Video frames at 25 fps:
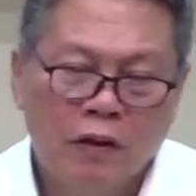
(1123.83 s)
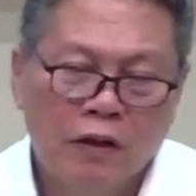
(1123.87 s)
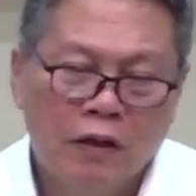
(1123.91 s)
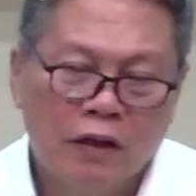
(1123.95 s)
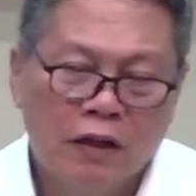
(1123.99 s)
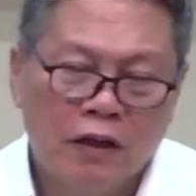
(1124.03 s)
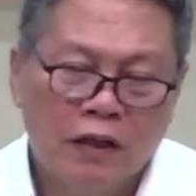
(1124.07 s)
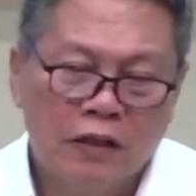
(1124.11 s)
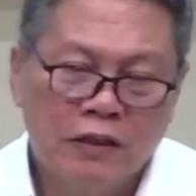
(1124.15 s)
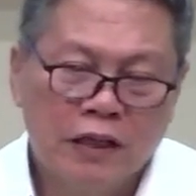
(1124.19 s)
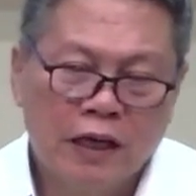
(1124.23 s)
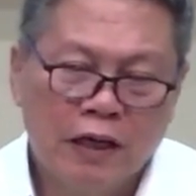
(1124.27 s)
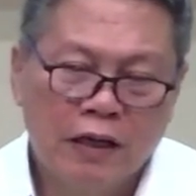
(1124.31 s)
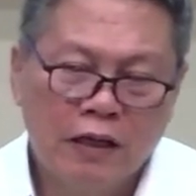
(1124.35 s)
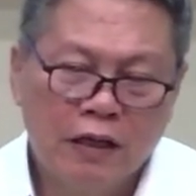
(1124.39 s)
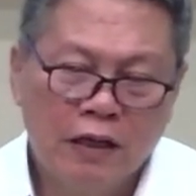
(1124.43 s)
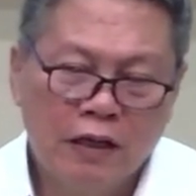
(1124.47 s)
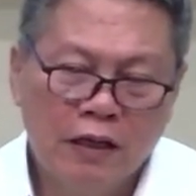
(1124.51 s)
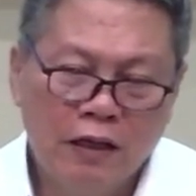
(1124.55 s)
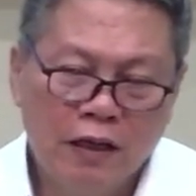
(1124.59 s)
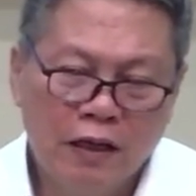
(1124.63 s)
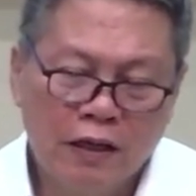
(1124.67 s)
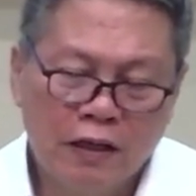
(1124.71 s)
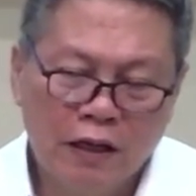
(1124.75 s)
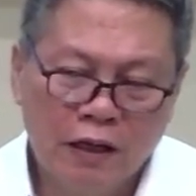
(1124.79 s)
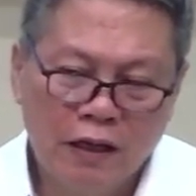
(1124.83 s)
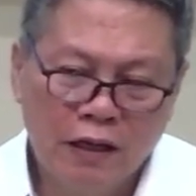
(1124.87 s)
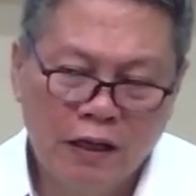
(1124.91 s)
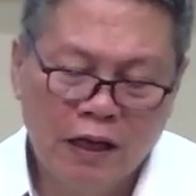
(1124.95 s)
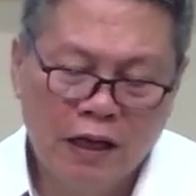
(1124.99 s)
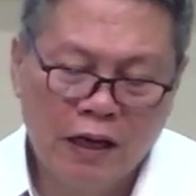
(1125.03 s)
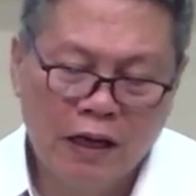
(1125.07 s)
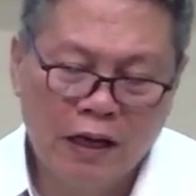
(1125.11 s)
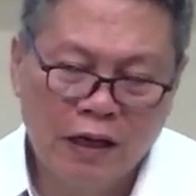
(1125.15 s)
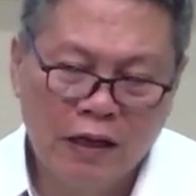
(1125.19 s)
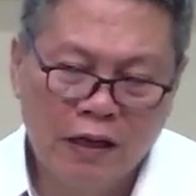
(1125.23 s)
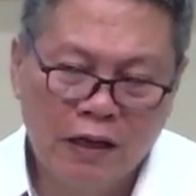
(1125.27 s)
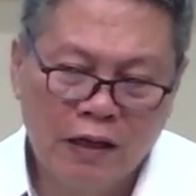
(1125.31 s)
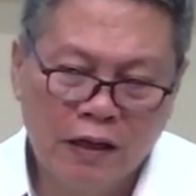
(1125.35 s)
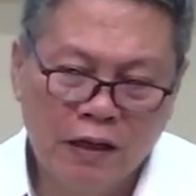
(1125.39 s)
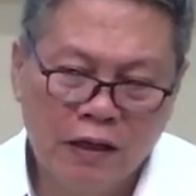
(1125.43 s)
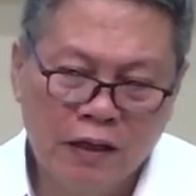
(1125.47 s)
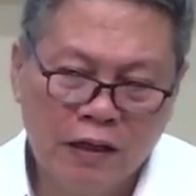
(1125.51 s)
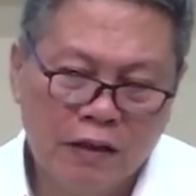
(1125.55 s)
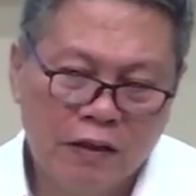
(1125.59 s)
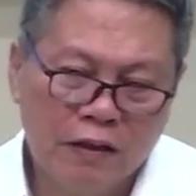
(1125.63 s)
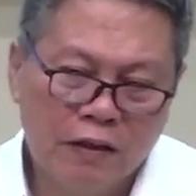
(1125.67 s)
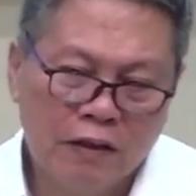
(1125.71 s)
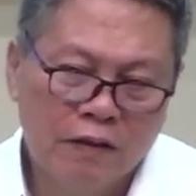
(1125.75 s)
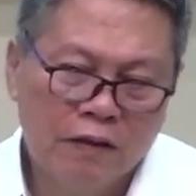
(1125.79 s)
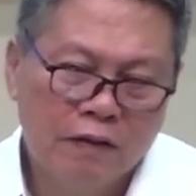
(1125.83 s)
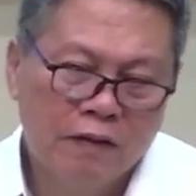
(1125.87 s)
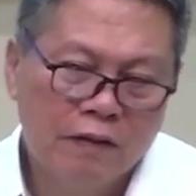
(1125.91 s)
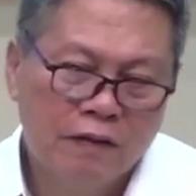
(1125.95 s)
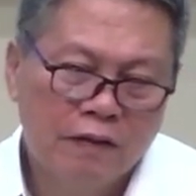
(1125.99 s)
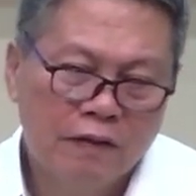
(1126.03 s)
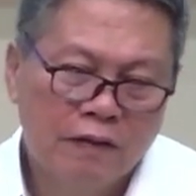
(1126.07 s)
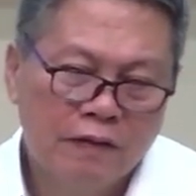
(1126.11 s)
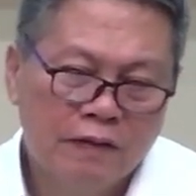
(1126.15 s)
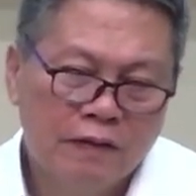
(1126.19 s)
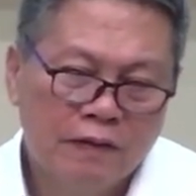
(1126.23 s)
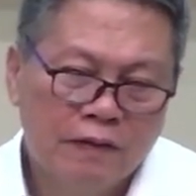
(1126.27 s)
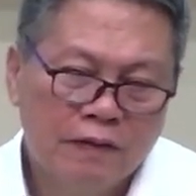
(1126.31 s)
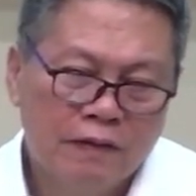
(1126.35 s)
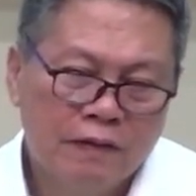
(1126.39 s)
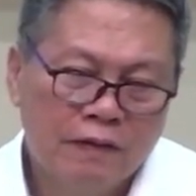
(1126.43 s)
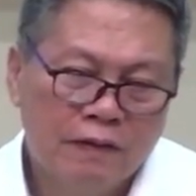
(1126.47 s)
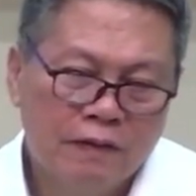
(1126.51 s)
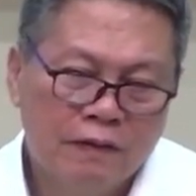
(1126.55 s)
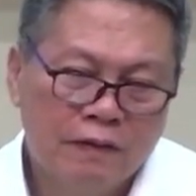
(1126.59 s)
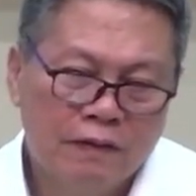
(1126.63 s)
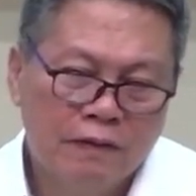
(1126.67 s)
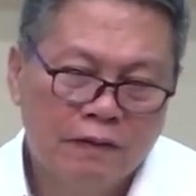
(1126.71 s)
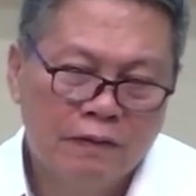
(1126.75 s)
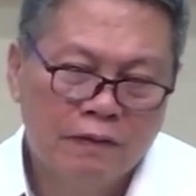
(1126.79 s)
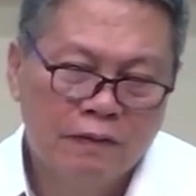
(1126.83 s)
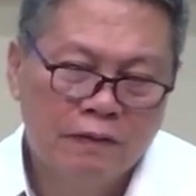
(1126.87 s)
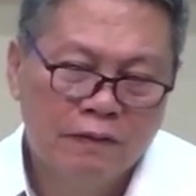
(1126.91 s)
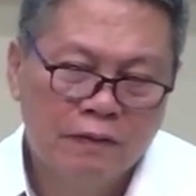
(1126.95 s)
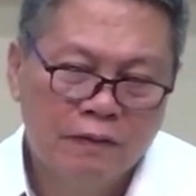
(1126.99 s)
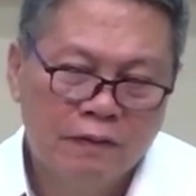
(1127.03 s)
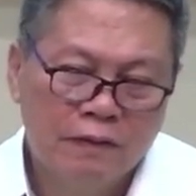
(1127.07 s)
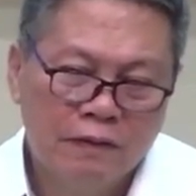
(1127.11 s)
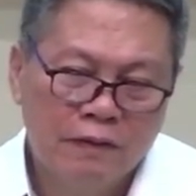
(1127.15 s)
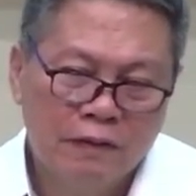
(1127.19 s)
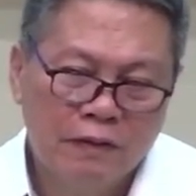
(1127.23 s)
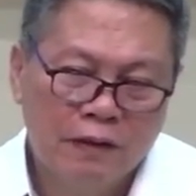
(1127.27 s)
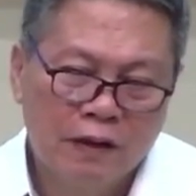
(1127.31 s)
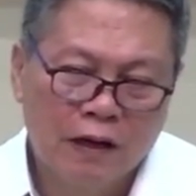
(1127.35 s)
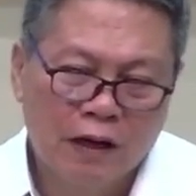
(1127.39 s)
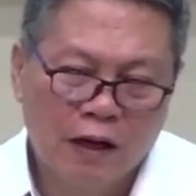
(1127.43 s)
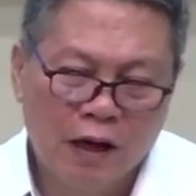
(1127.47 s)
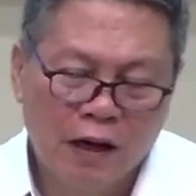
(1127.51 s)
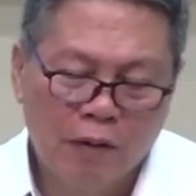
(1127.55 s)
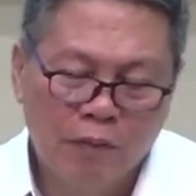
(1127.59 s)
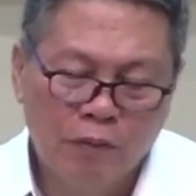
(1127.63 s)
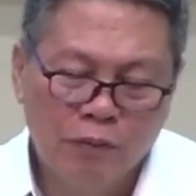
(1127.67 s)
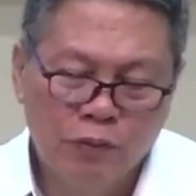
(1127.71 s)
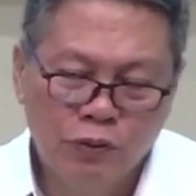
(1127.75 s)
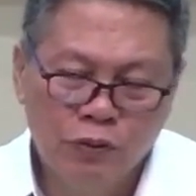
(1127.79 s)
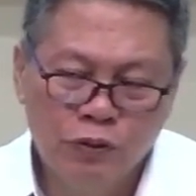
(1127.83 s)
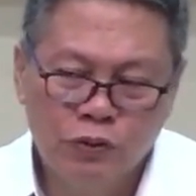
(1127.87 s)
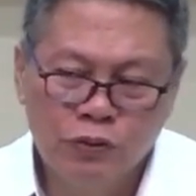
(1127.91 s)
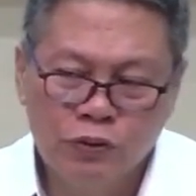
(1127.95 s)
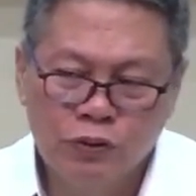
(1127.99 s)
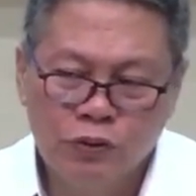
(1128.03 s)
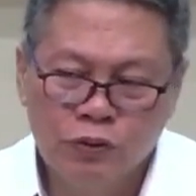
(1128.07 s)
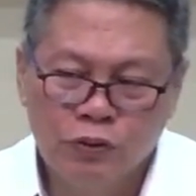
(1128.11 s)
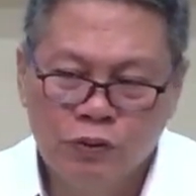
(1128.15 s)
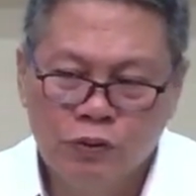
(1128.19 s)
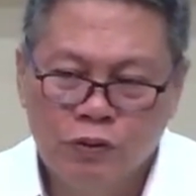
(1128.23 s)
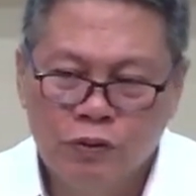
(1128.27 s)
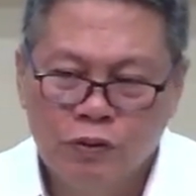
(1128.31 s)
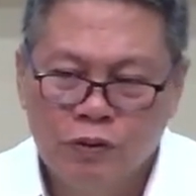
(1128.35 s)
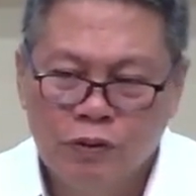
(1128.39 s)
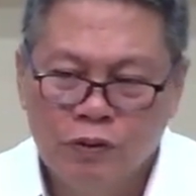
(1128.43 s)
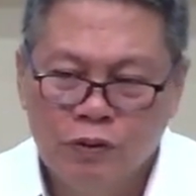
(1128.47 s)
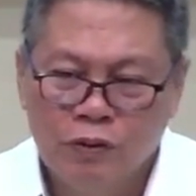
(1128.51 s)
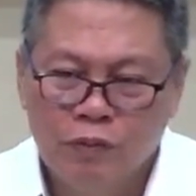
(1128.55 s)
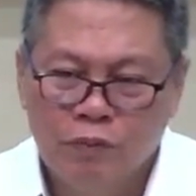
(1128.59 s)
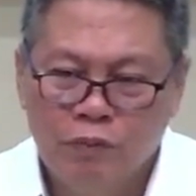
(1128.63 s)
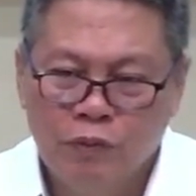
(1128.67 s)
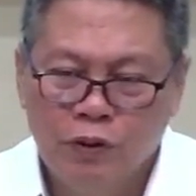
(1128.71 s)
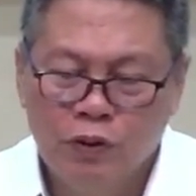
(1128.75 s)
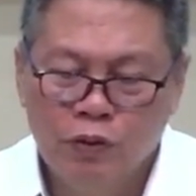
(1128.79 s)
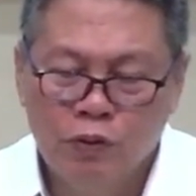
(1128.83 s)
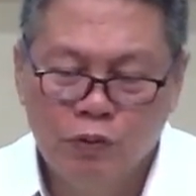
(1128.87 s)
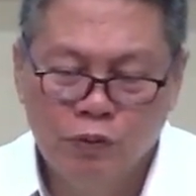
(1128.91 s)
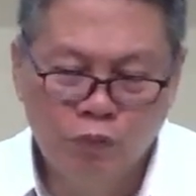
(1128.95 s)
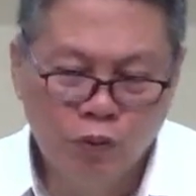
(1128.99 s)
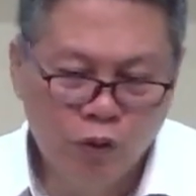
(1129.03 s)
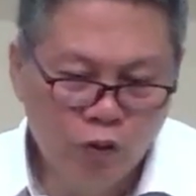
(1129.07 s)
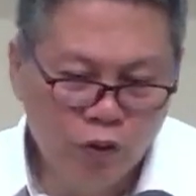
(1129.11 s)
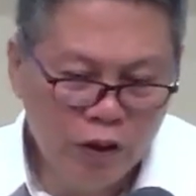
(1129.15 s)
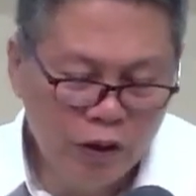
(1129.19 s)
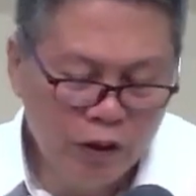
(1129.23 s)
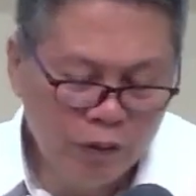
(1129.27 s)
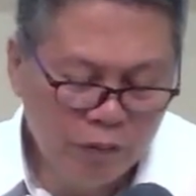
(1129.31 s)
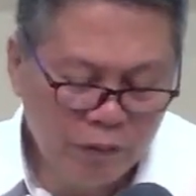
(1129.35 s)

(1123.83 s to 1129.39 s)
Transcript: nasanay na, na nananakit. O, nag-aabuso, binubuli